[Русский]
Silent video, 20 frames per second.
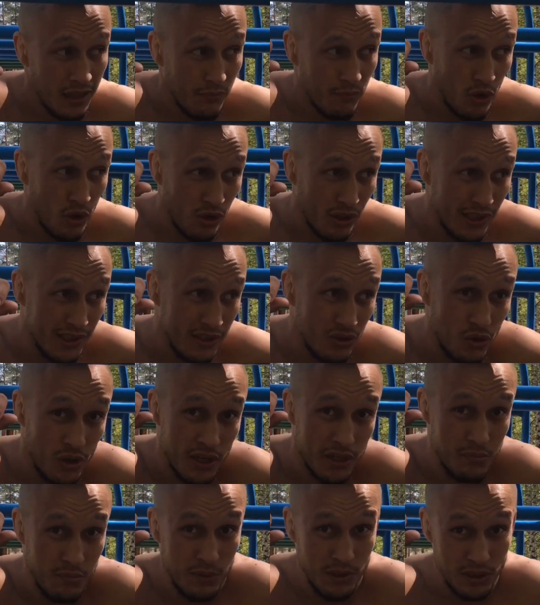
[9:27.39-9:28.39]
Много
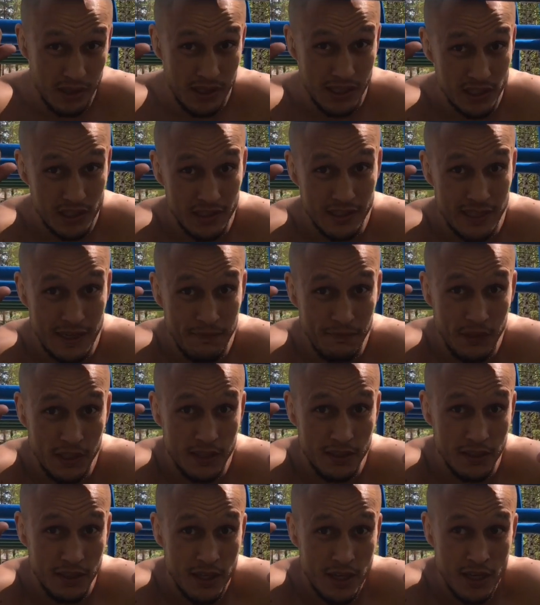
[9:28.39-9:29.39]
историй было, даже сам
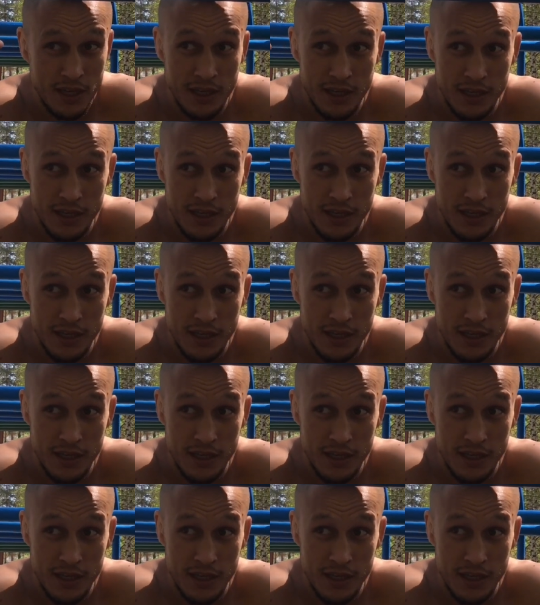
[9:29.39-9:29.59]
видел.